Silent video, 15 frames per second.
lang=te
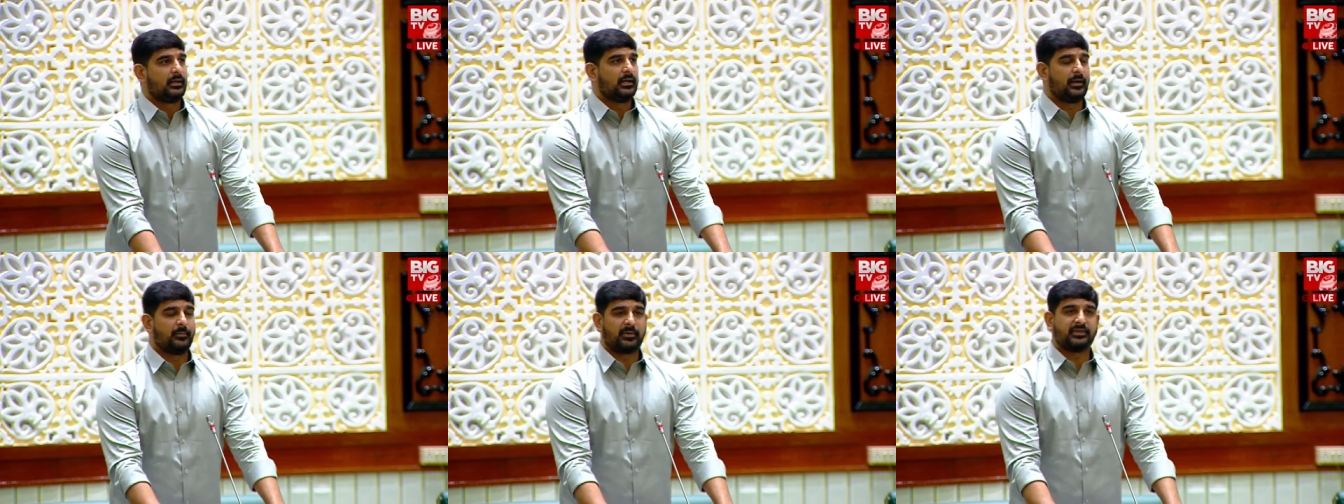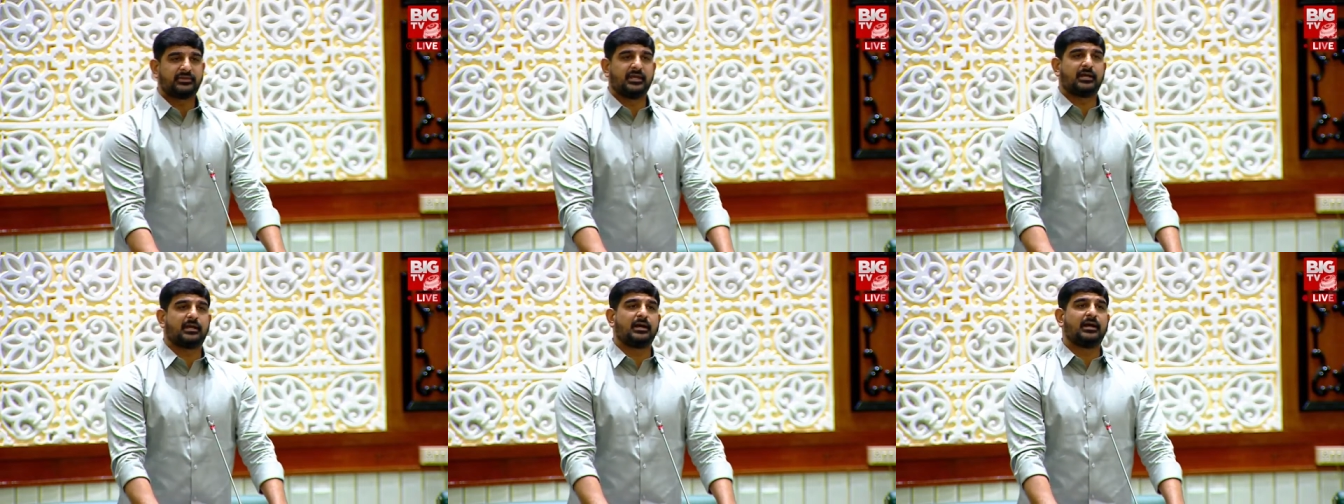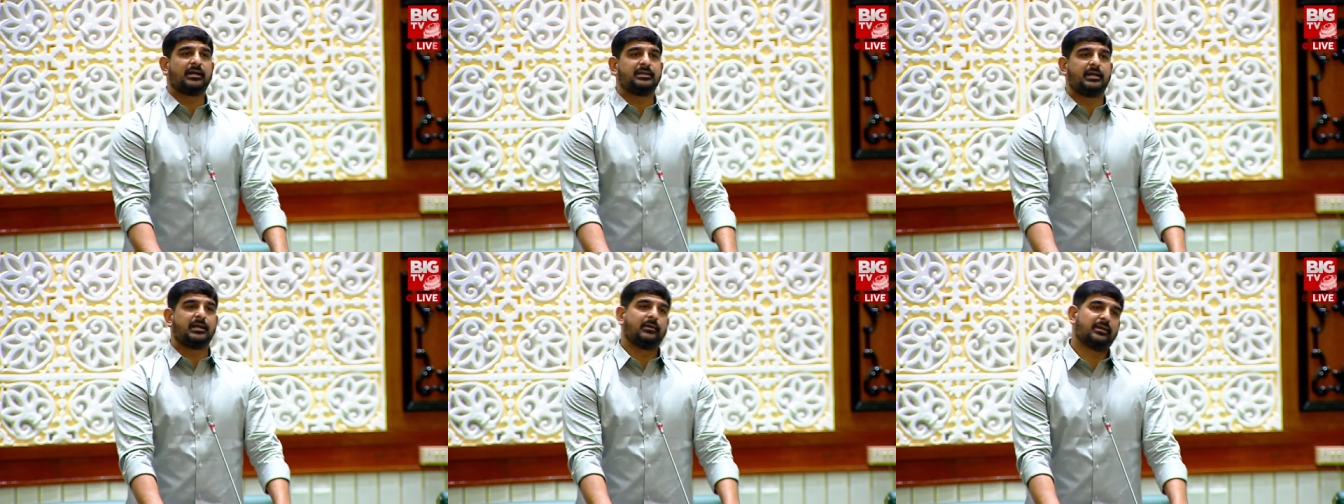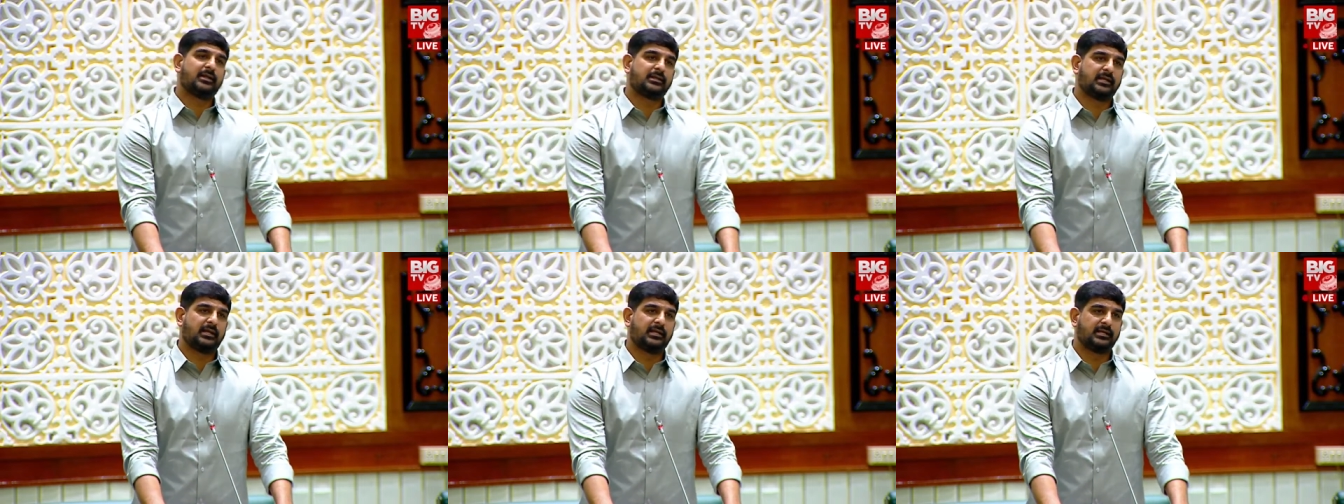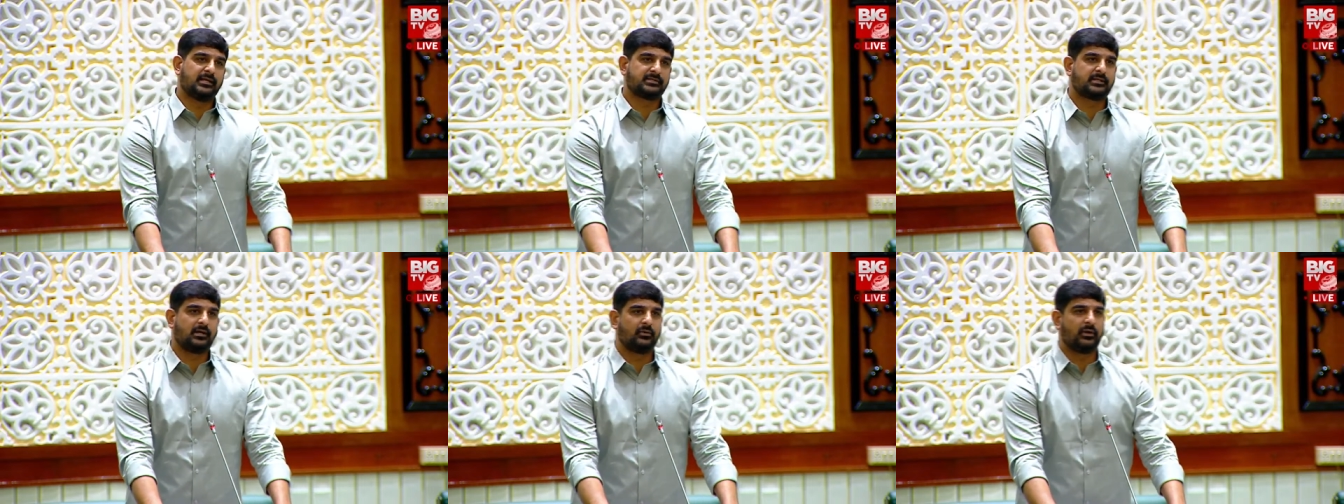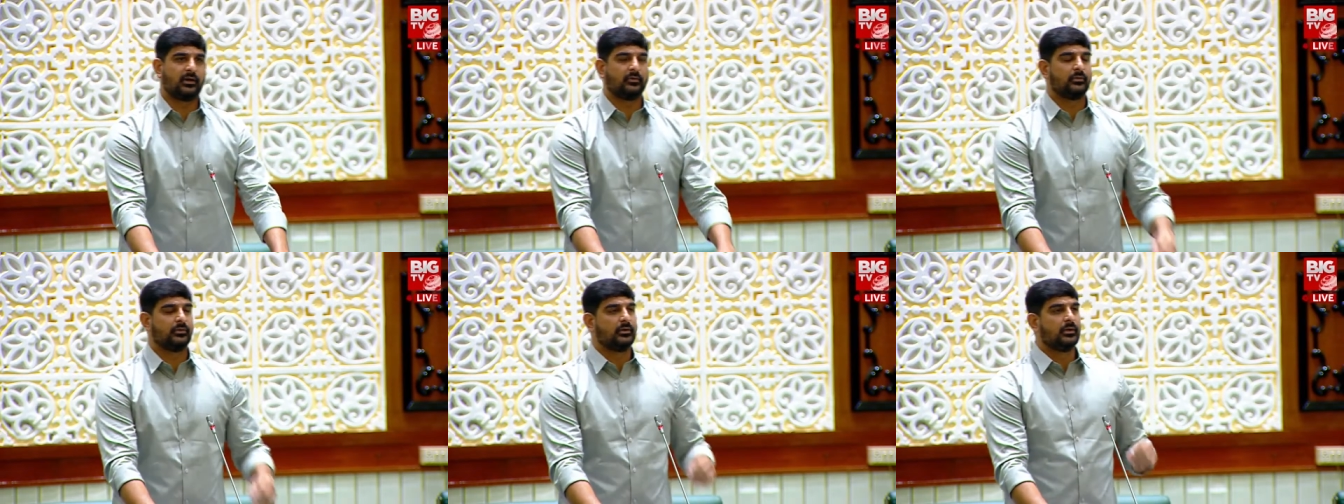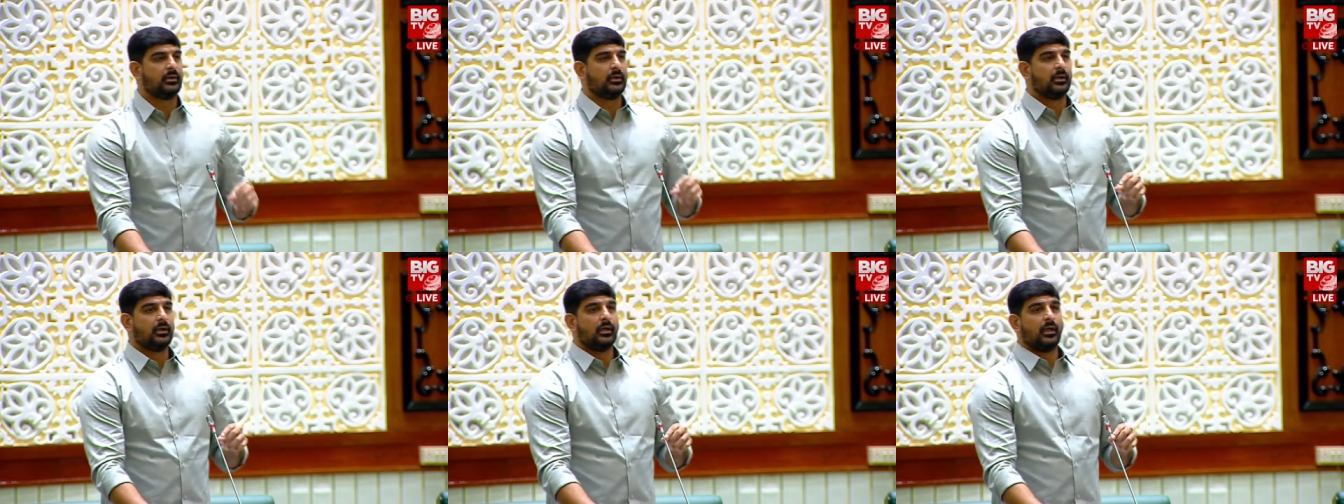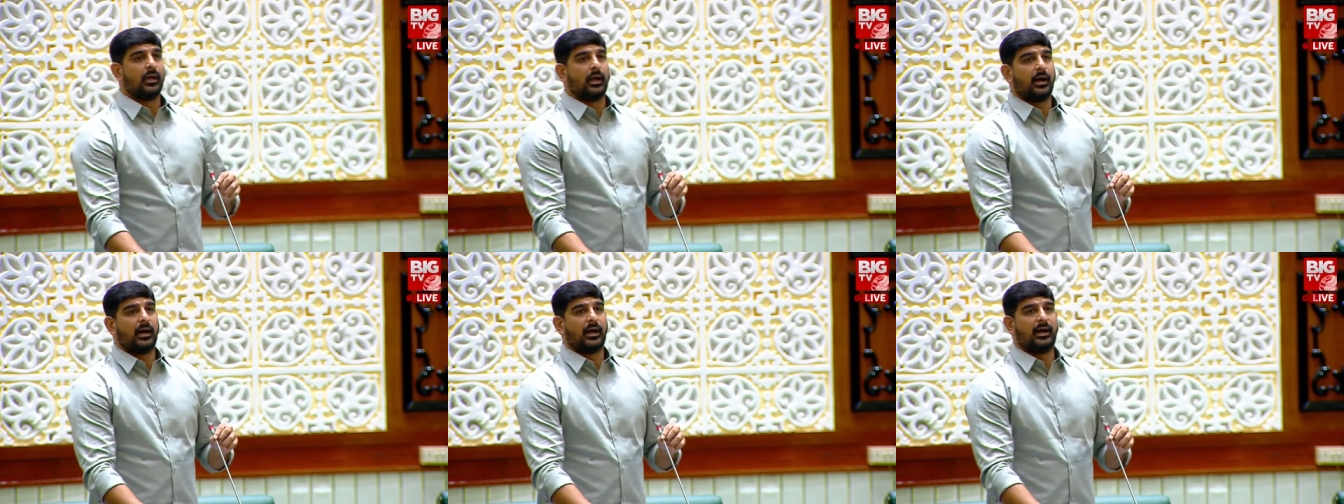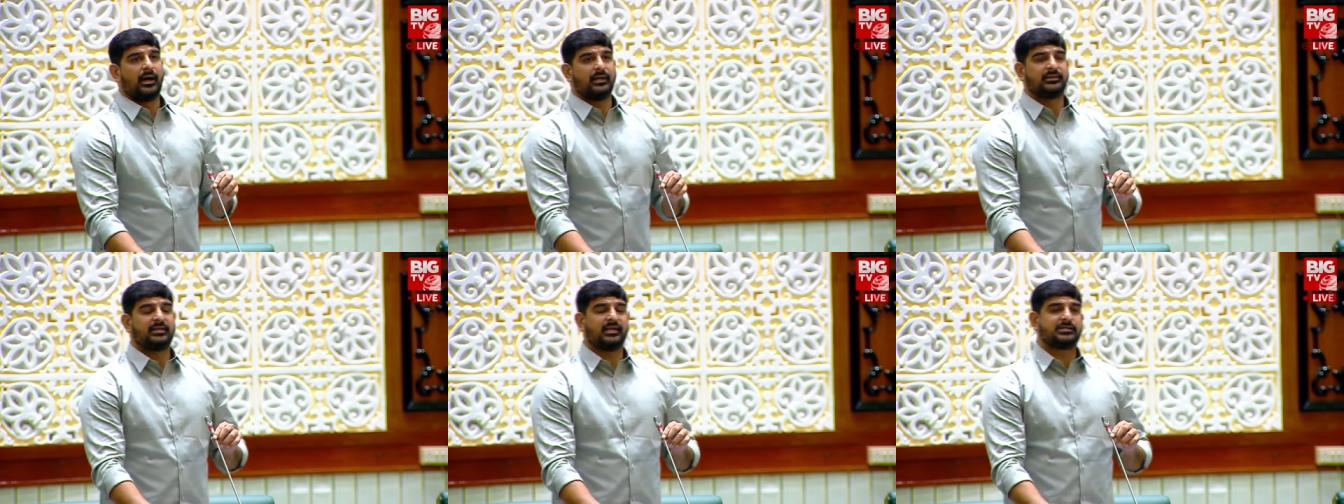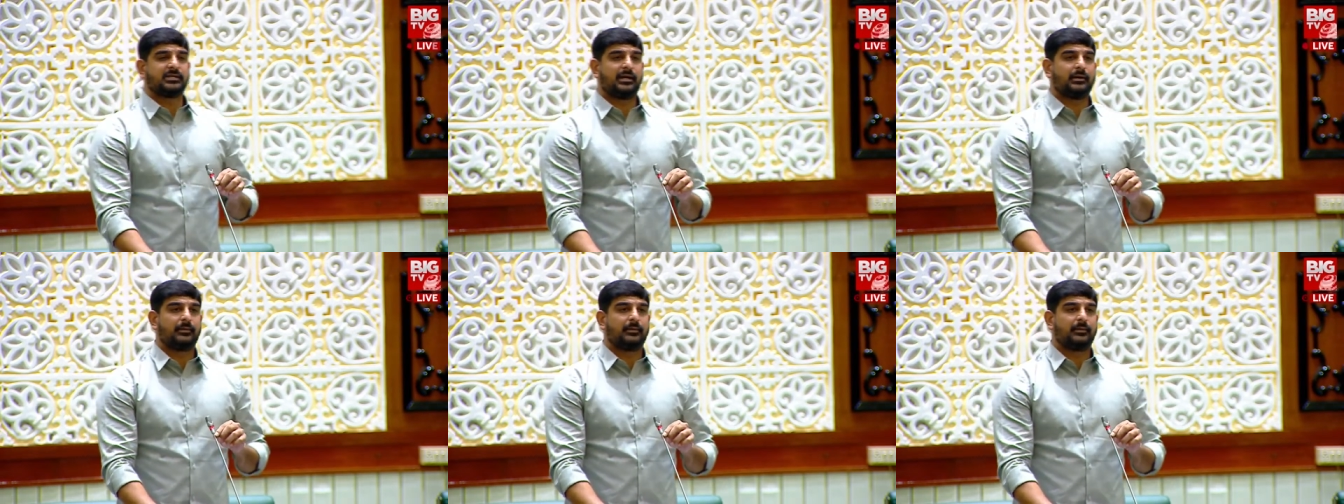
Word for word: నా ప్రత్యేకంగా ధన్యవాదాలు తెలియజేస్తా ఉన్నాను అధ్యక్ష